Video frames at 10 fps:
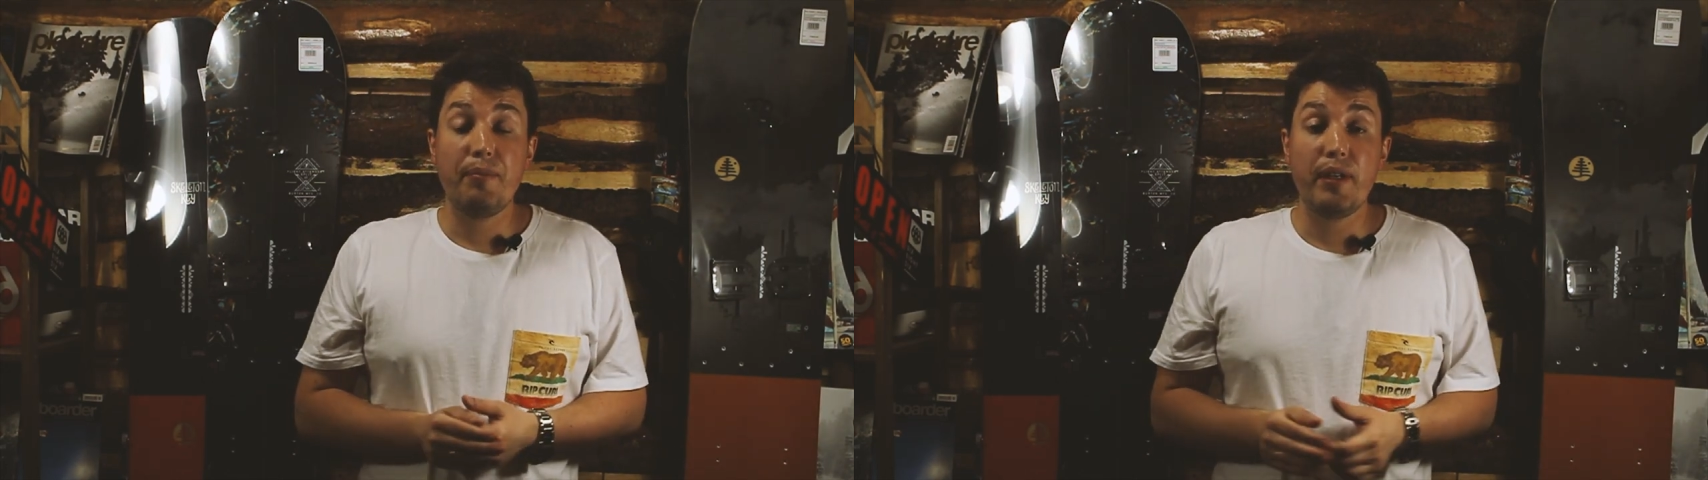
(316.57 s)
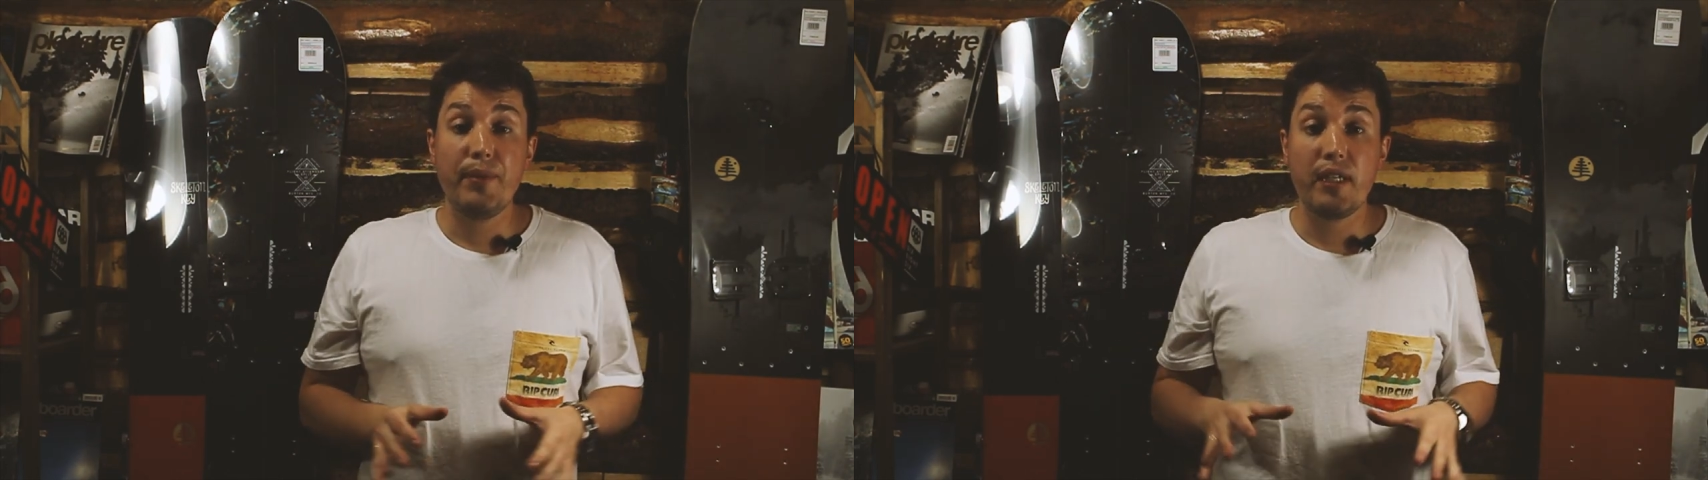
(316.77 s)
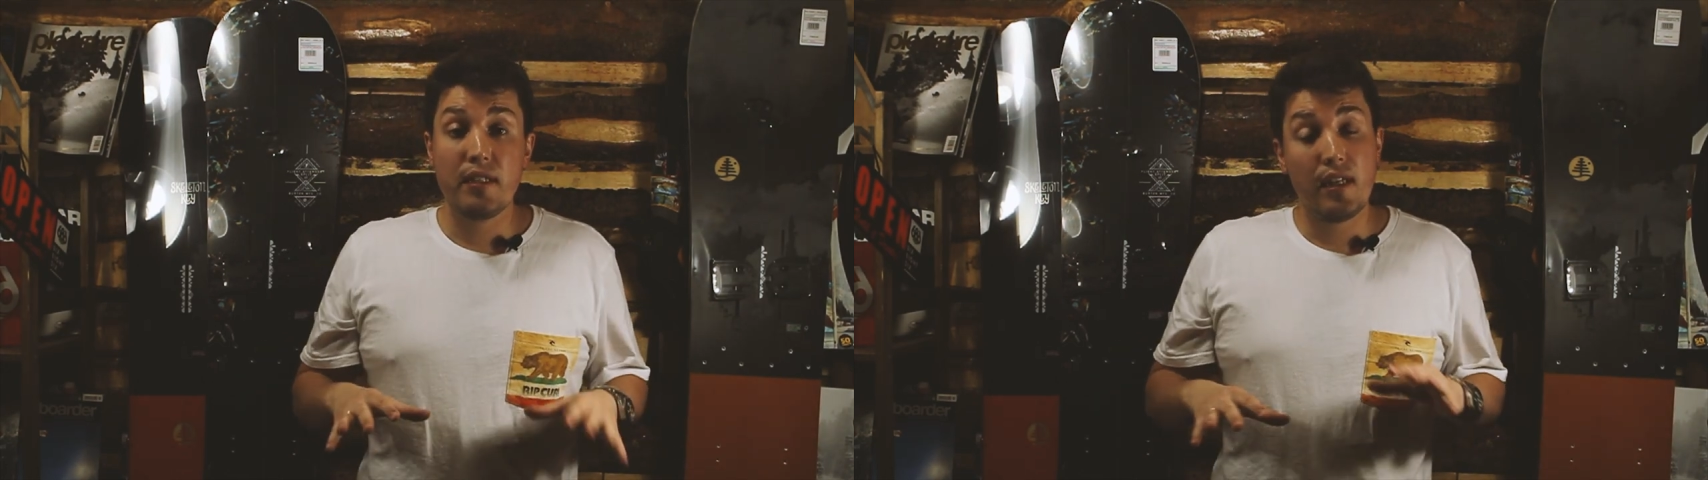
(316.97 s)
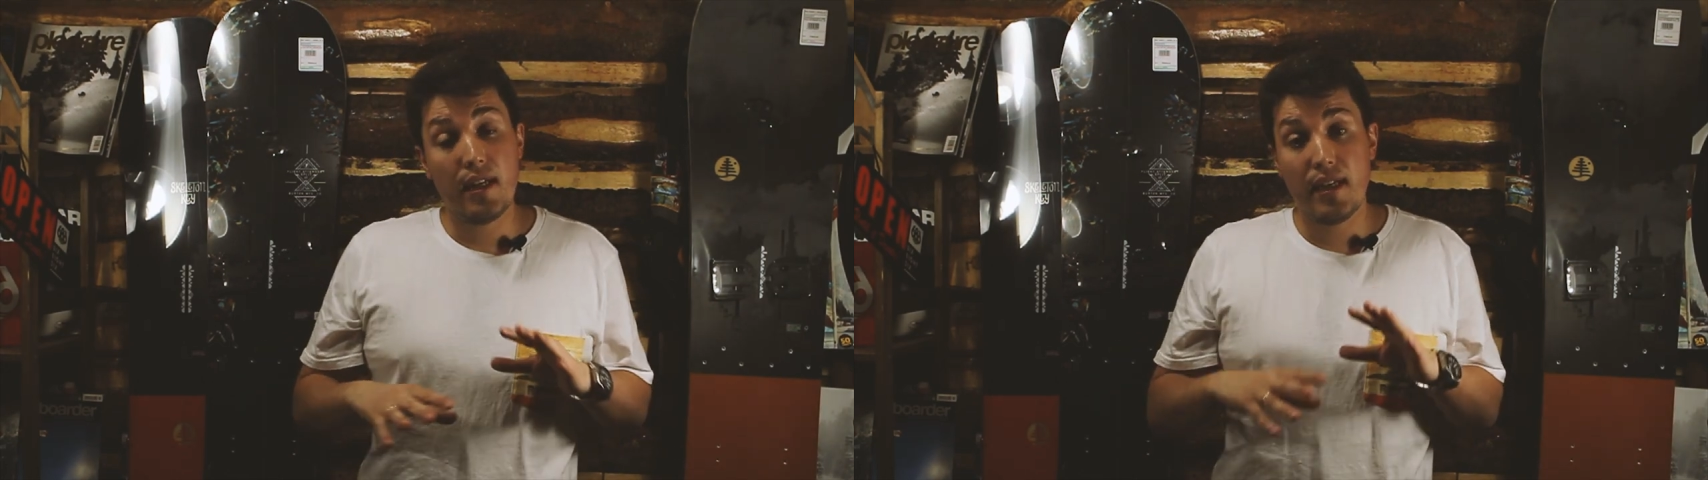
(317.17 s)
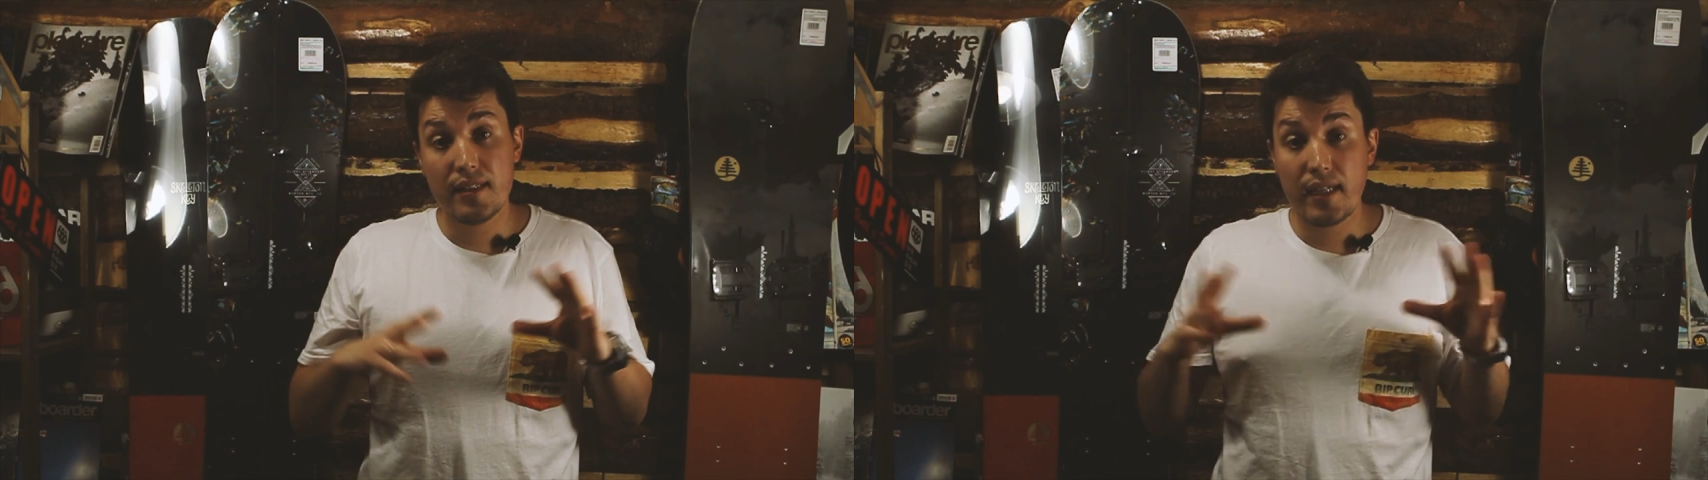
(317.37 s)
примерно
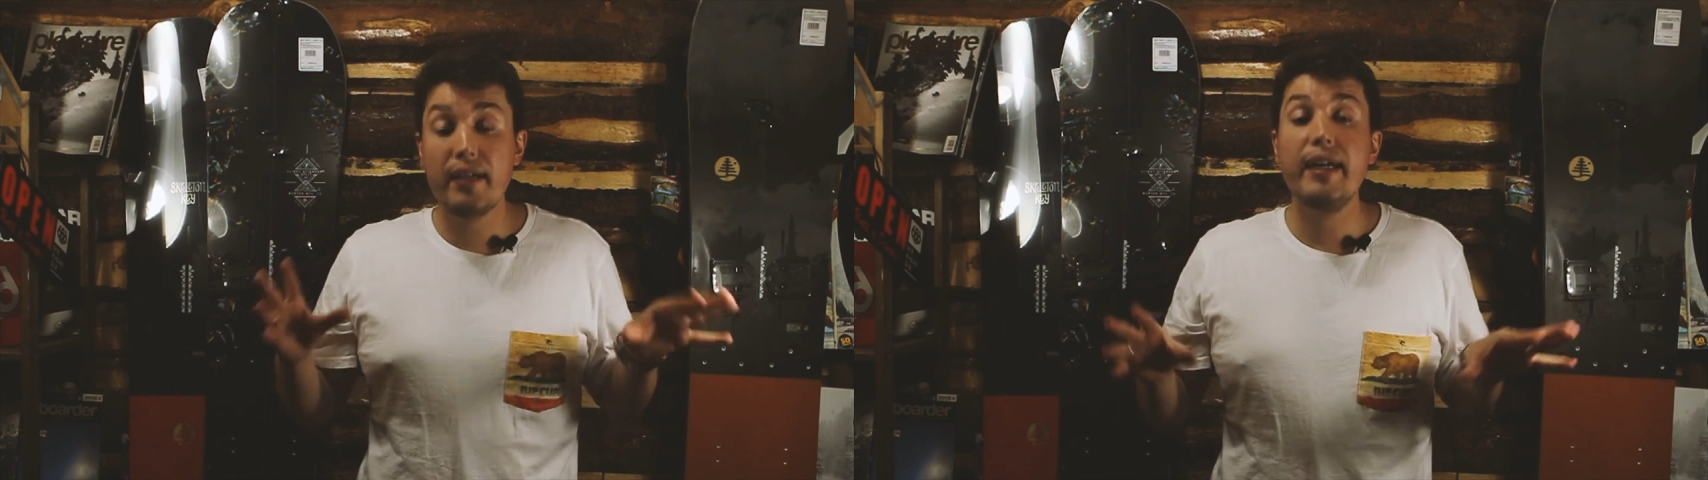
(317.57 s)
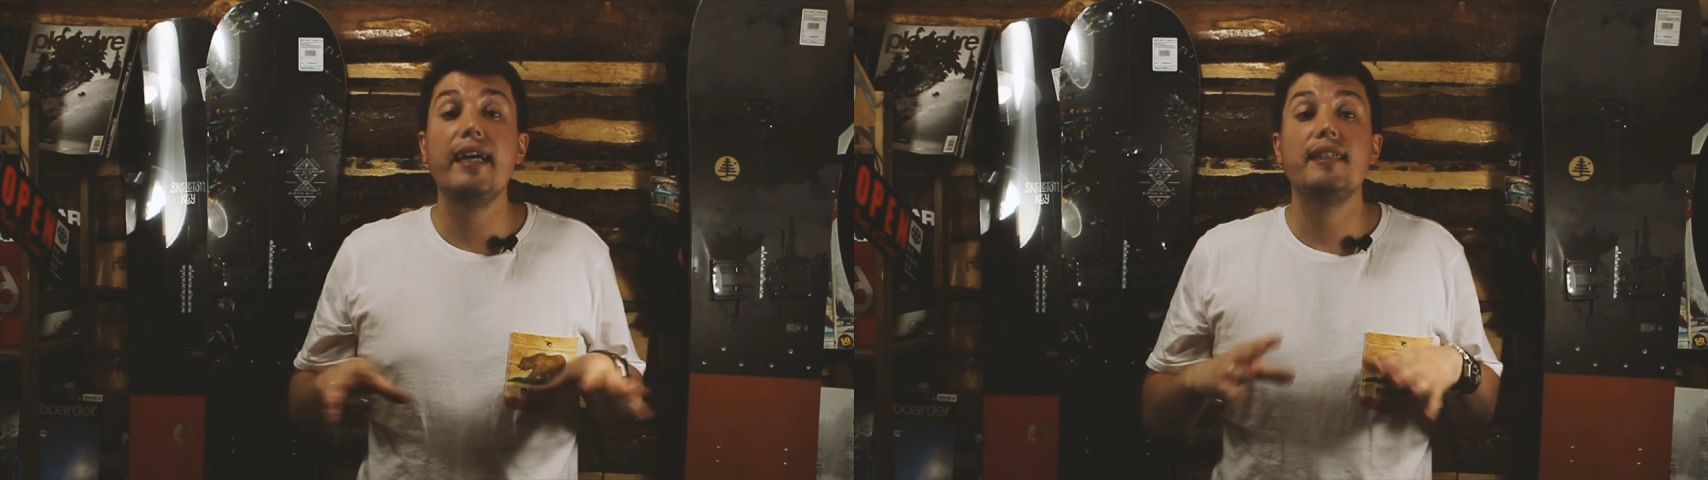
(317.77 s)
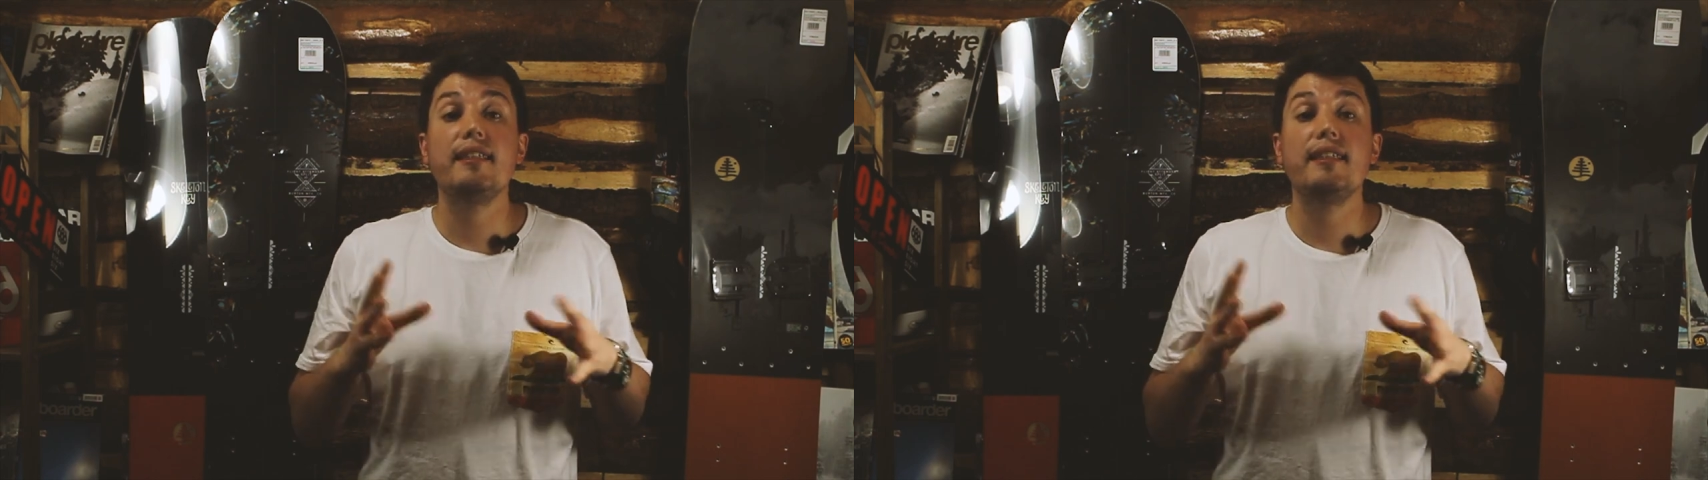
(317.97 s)
такая,